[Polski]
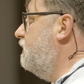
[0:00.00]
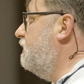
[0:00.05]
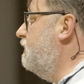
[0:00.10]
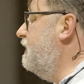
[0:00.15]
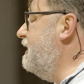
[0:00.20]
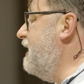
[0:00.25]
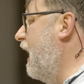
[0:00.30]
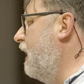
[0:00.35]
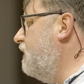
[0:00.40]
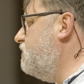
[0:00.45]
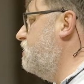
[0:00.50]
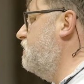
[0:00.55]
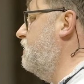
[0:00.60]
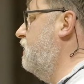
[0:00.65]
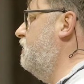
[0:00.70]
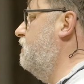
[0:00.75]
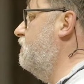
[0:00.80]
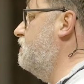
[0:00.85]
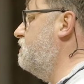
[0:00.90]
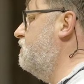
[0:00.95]
jadzie,
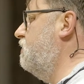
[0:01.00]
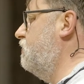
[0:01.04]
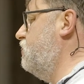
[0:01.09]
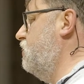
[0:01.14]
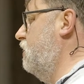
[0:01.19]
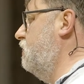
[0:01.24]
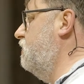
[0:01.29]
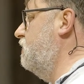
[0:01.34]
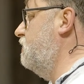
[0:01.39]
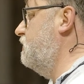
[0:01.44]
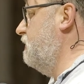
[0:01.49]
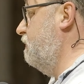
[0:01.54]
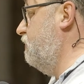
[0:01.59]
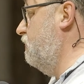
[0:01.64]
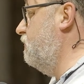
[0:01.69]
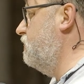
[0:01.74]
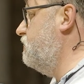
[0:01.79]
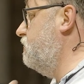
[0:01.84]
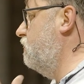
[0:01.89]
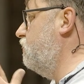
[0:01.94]
jaki jest toczony za
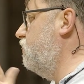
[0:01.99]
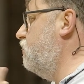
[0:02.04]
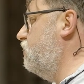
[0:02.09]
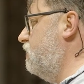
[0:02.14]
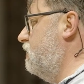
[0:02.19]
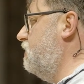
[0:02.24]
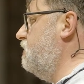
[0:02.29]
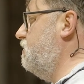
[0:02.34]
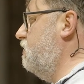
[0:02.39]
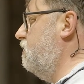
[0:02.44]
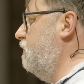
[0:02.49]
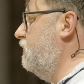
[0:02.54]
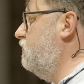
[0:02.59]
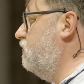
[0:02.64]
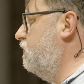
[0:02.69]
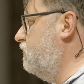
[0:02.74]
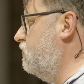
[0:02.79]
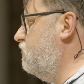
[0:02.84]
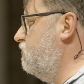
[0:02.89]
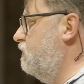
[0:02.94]
pomocą różnych
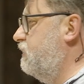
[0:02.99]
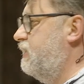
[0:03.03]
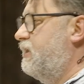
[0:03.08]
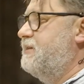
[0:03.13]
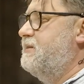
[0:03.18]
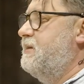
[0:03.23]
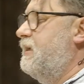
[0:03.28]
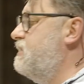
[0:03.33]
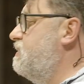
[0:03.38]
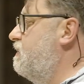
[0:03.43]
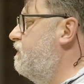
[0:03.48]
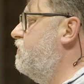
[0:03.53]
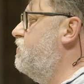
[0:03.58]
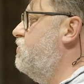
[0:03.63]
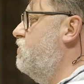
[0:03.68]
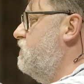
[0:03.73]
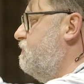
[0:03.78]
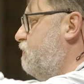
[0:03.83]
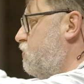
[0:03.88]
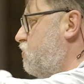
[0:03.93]
instrumentów, gdybyśmy teraz razem
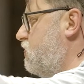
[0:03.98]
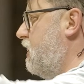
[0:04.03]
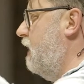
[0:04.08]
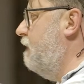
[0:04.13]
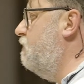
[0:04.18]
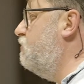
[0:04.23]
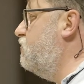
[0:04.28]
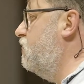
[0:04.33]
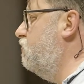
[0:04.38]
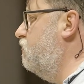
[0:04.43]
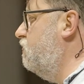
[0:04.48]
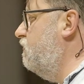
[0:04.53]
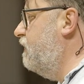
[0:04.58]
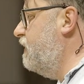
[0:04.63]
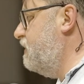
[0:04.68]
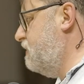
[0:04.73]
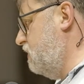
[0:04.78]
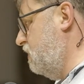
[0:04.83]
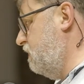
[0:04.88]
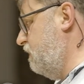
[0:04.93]
wyszli z puszkami przed
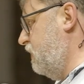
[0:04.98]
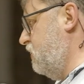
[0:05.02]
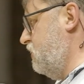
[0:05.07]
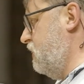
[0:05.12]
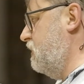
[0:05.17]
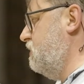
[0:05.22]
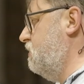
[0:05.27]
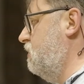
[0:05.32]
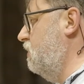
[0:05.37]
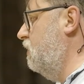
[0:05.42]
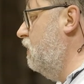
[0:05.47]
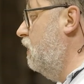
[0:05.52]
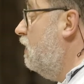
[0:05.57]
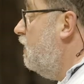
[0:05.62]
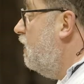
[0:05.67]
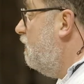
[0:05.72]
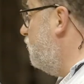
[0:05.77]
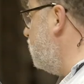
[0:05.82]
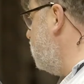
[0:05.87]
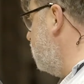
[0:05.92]
Uniwersytet Warszawski.
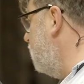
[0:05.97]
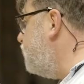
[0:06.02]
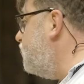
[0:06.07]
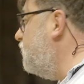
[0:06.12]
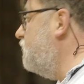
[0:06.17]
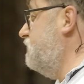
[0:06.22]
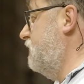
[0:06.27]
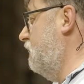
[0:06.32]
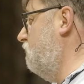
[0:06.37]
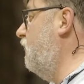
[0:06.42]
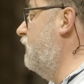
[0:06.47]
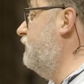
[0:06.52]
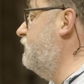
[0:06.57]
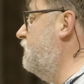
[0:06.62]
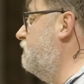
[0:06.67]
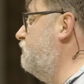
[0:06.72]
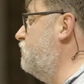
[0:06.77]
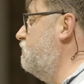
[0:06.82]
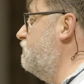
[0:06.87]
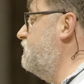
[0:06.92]
Możemy przyjąć zakład,
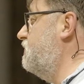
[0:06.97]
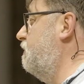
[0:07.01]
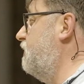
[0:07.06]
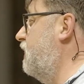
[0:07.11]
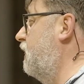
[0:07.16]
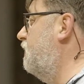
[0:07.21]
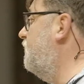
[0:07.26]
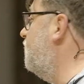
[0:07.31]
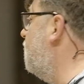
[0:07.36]
ile byśmy zebrali.